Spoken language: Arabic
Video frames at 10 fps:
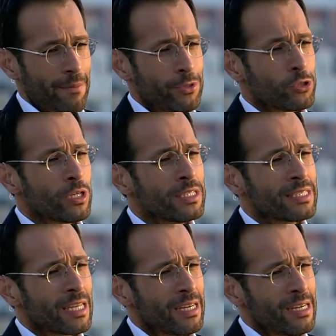بشو
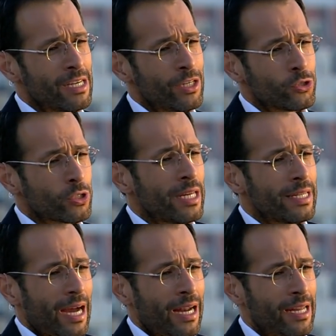كنت شو كانت
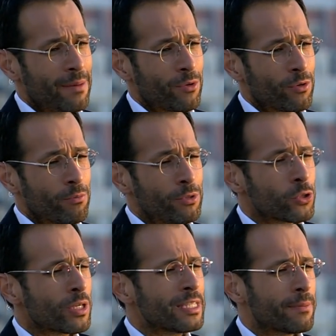أحلامه وبشو
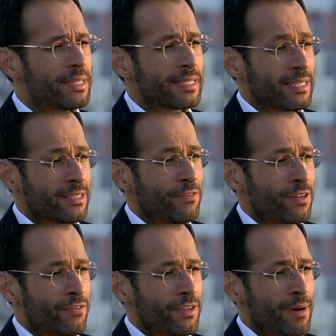كنت بدك تحتفلي
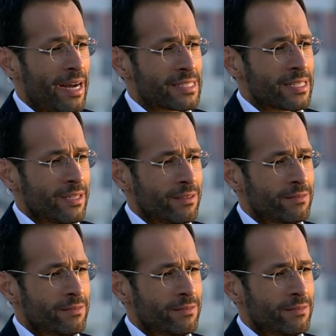فيه بعد سنة؟ أكيد